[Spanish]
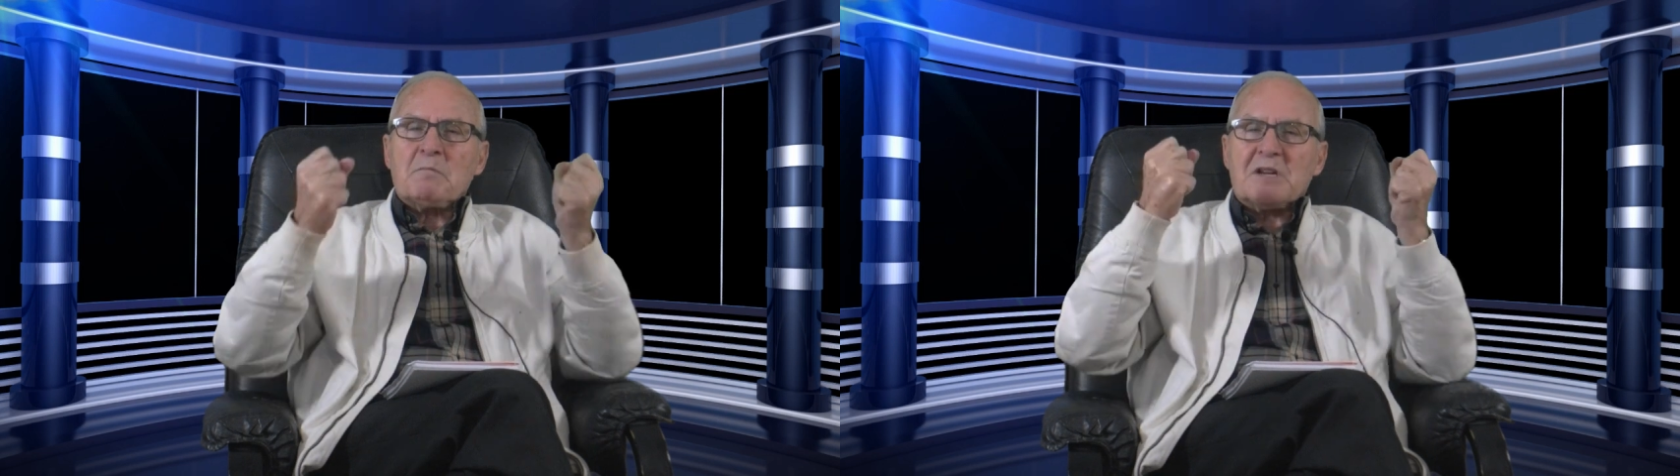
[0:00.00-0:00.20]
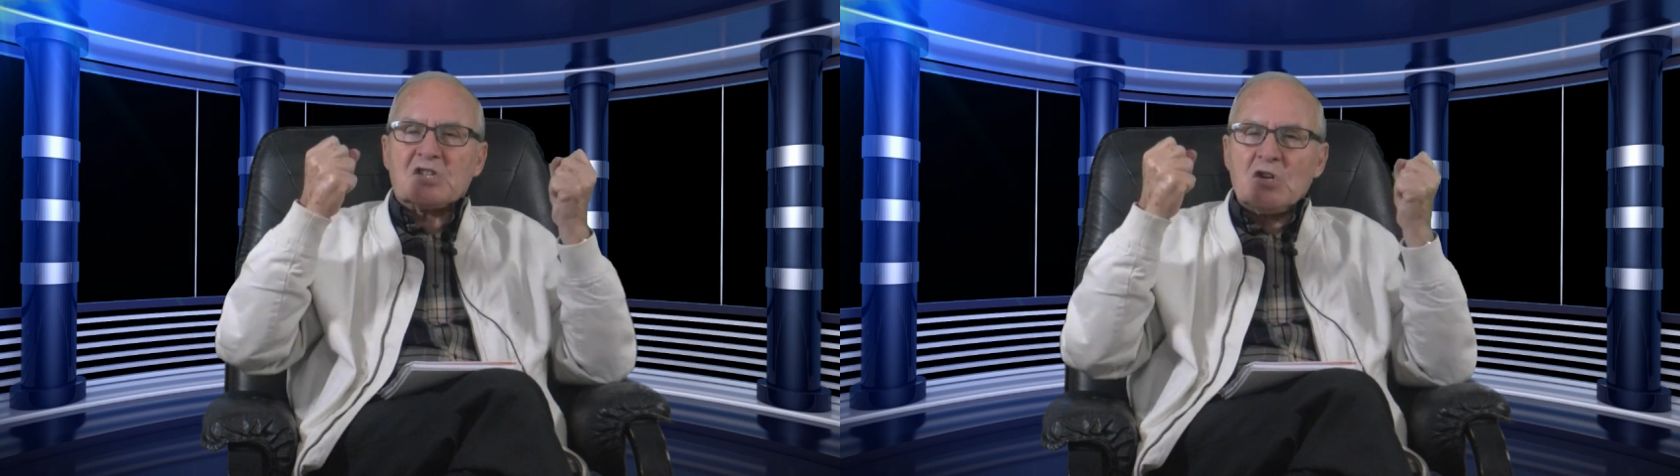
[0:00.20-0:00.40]

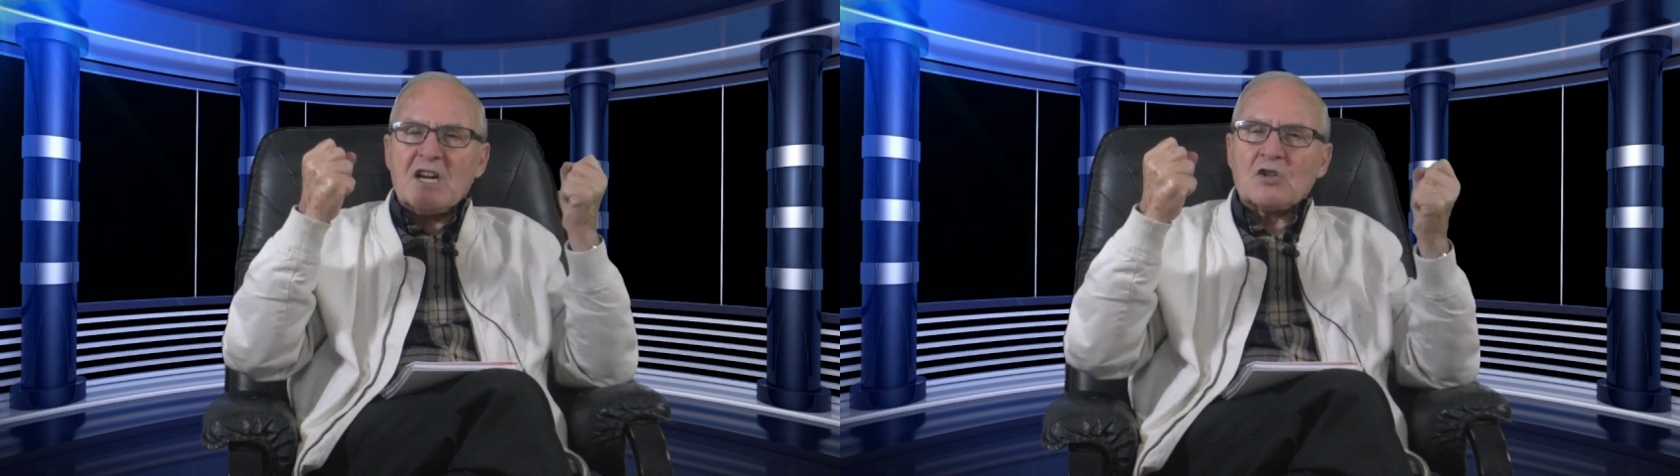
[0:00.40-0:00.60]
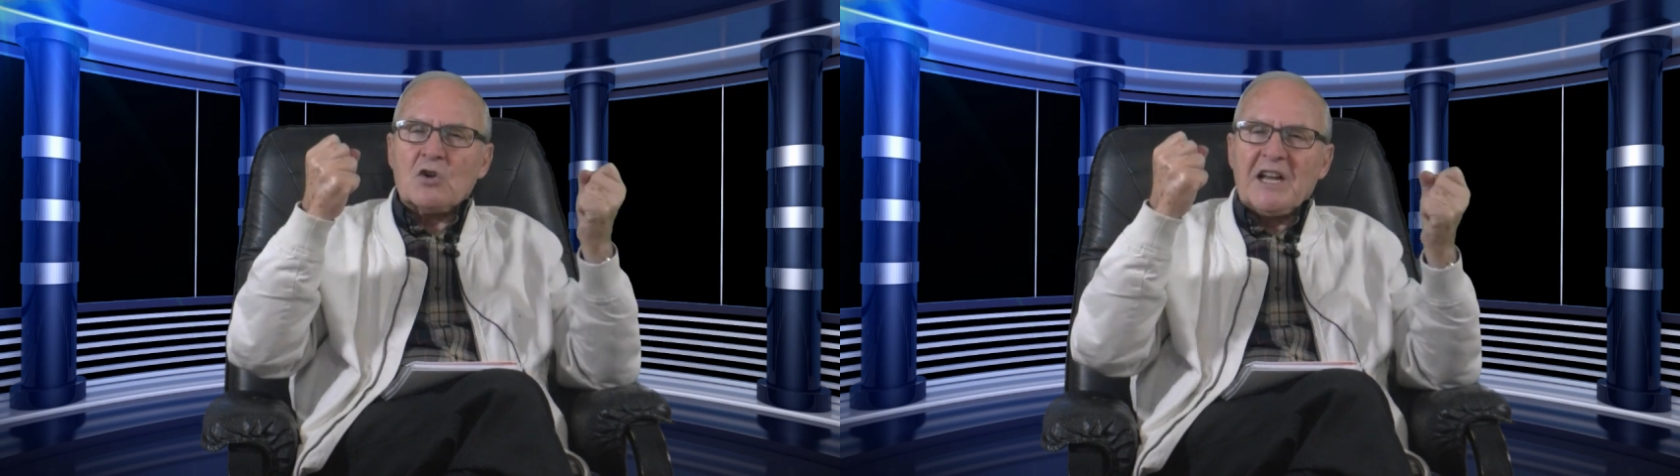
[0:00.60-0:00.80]

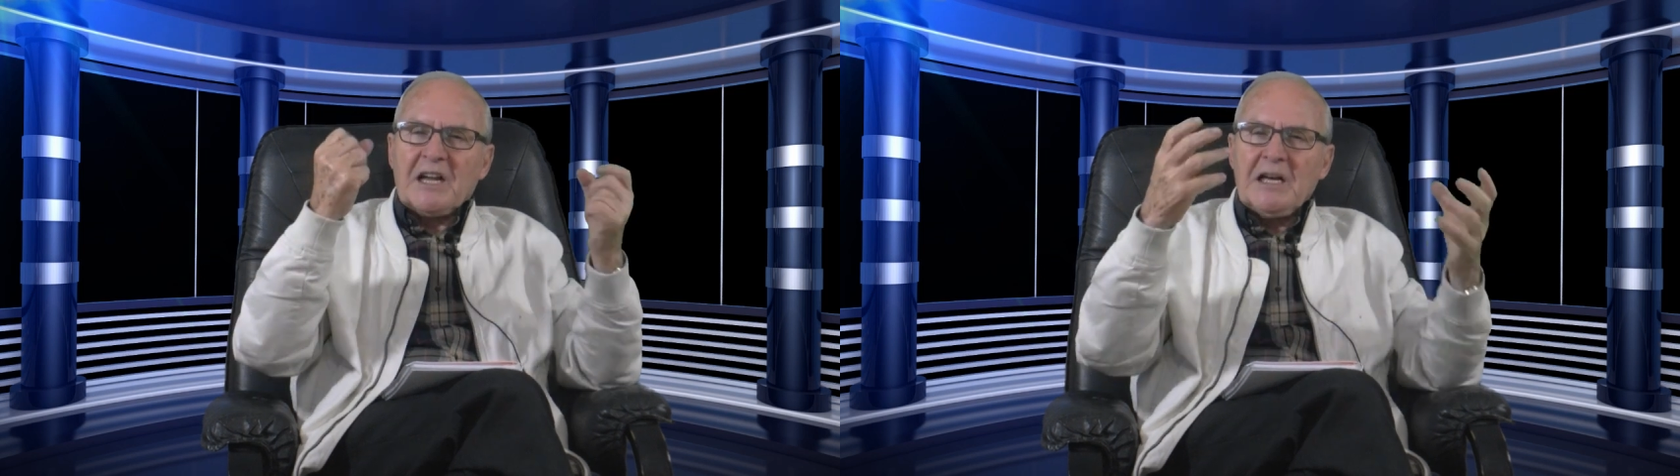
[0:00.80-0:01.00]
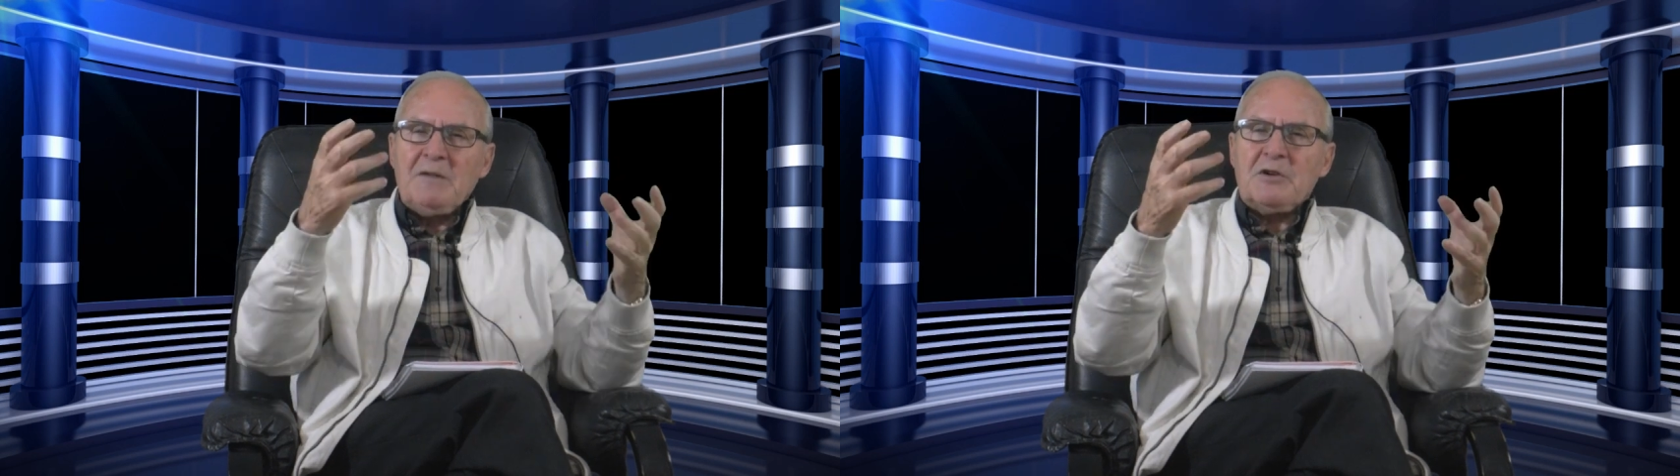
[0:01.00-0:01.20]
personas con
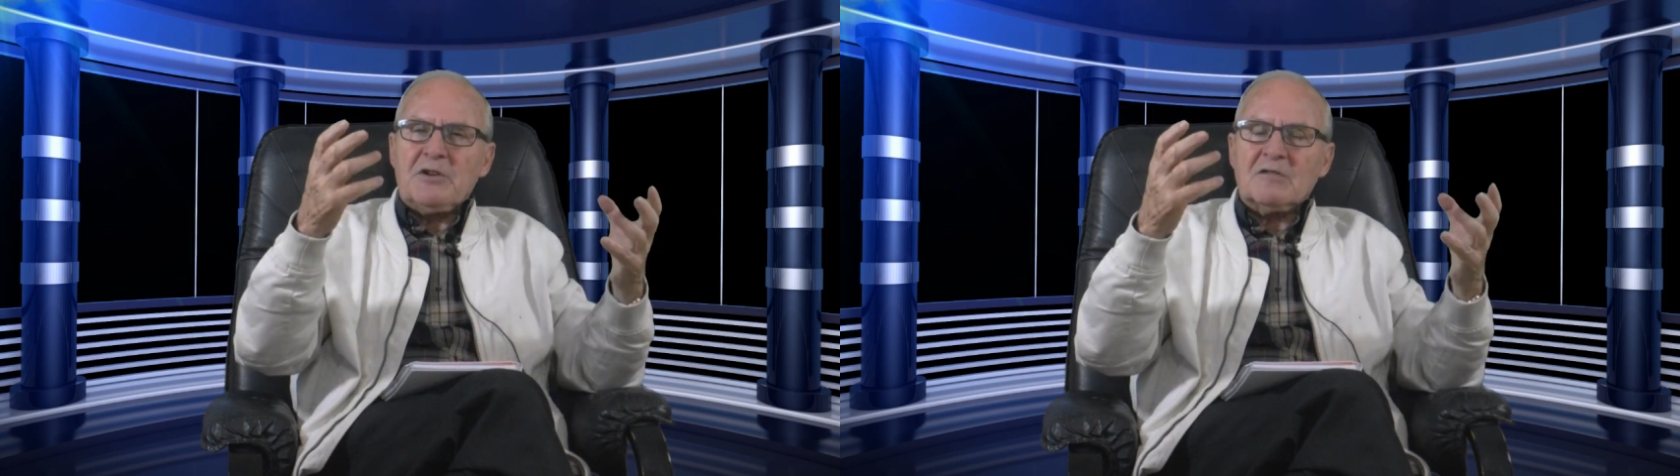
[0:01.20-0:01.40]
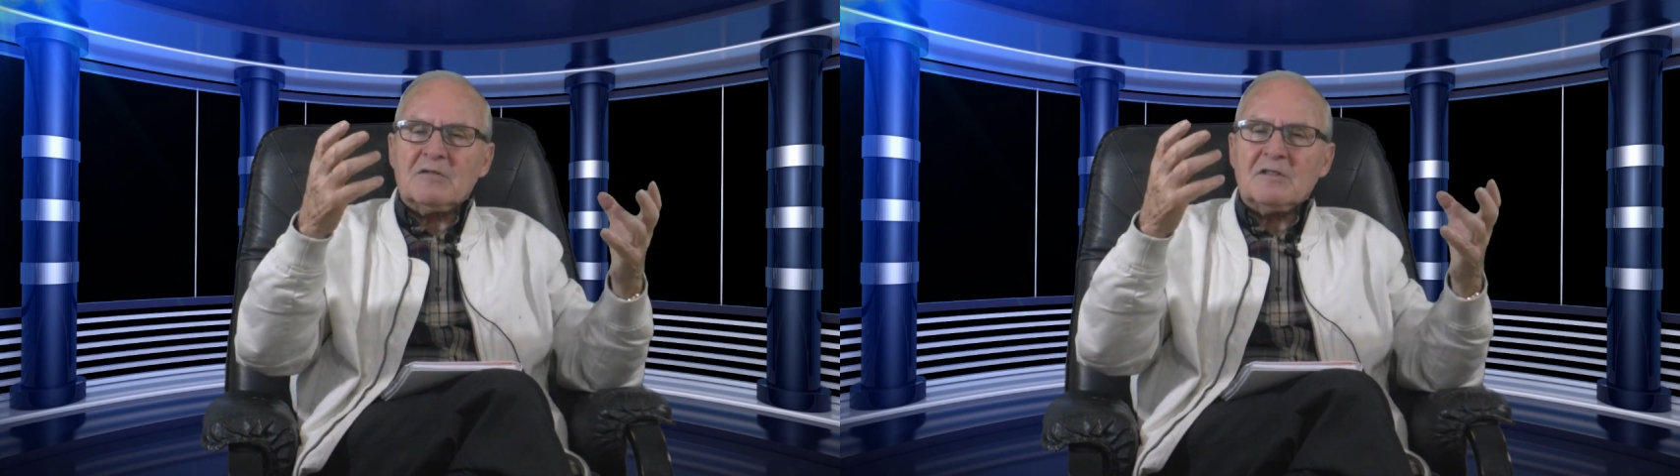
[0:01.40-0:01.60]

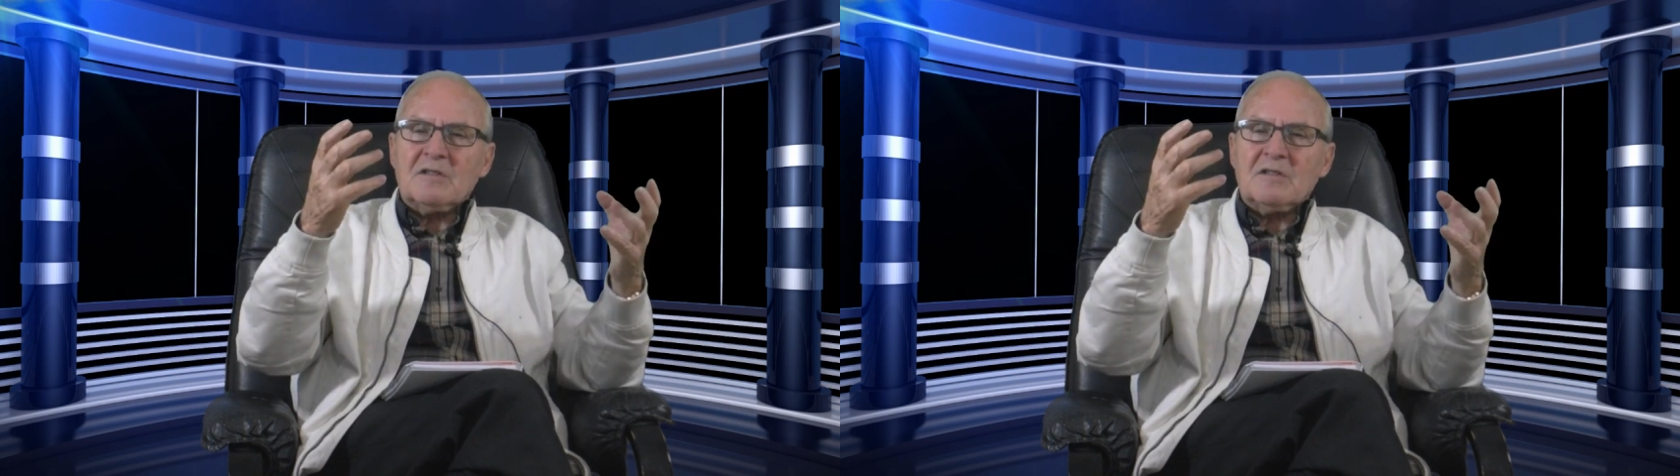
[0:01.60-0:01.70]
equilibrio,